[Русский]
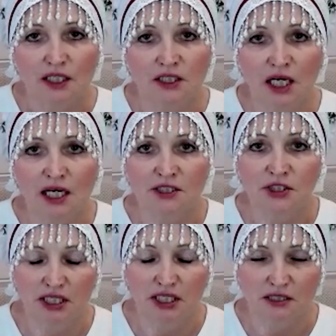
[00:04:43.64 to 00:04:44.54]
Я
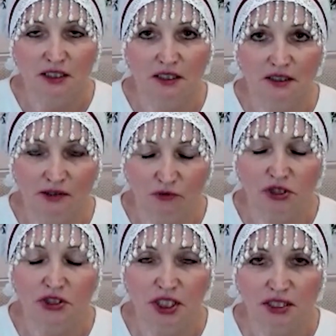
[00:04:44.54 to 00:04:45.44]
часто,
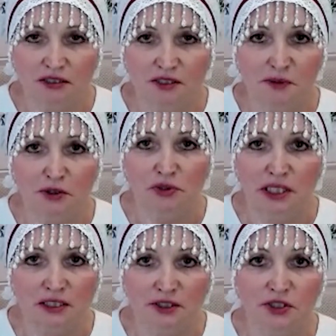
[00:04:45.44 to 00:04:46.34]
довольно часто смотрю
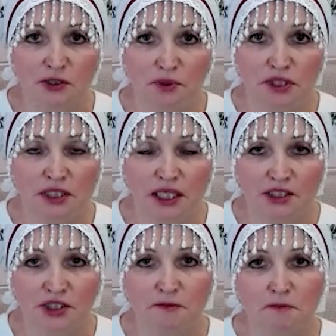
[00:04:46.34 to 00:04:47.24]
различные
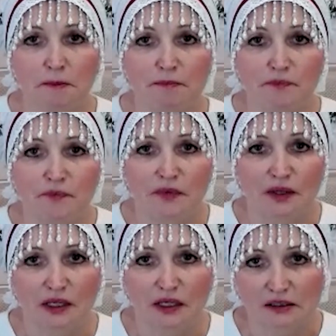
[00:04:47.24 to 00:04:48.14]
передачи,
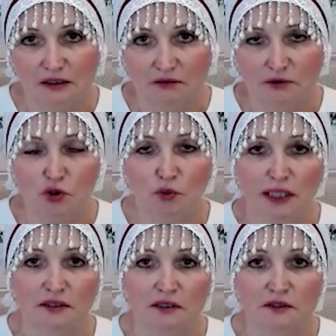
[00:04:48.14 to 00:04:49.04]

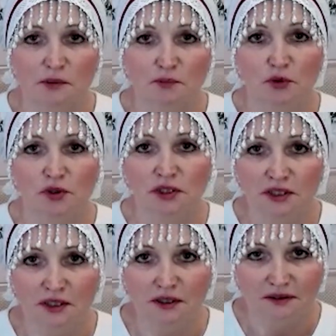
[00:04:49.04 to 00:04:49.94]
выступают
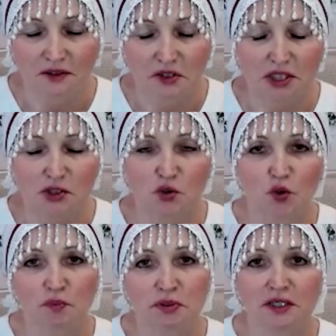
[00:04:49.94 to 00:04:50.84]
антропологи,
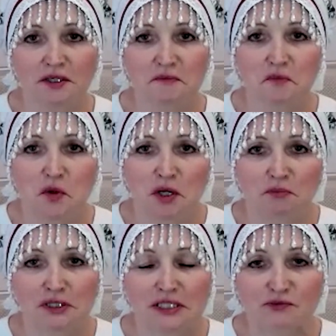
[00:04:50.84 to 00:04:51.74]
раскопки,
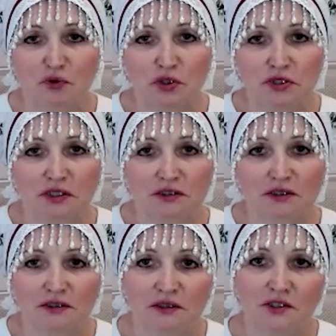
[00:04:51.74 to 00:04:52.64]
производят
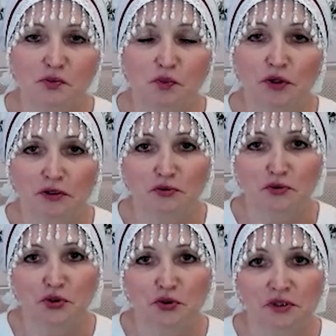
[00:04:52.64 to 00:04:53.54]
и спорят
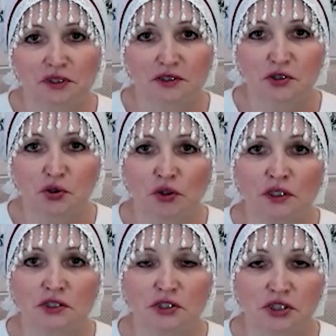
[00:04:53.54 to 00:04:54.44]
ученые,
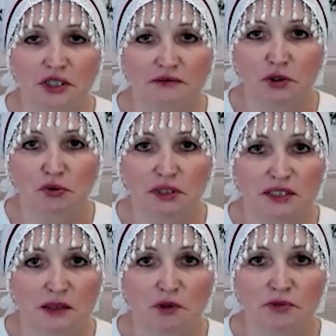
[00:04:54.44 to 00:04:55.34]
сколько же человеку на
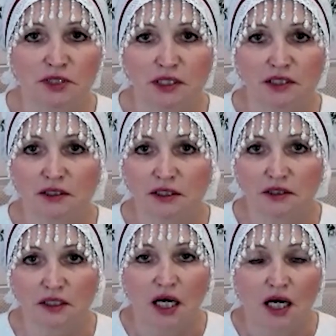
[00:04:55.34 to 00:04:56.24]
самом деле
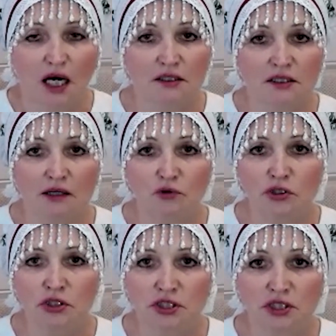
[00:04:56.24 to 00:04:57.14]
лет, от кого
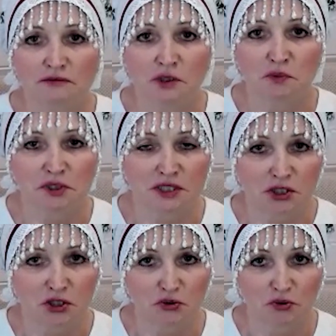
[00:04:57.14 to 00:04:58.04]
же человек
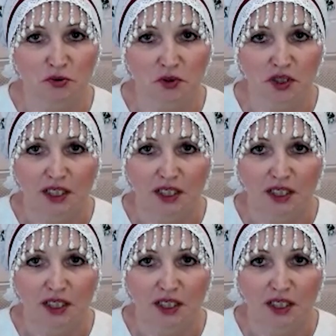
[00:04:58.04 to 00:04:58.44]
произошел.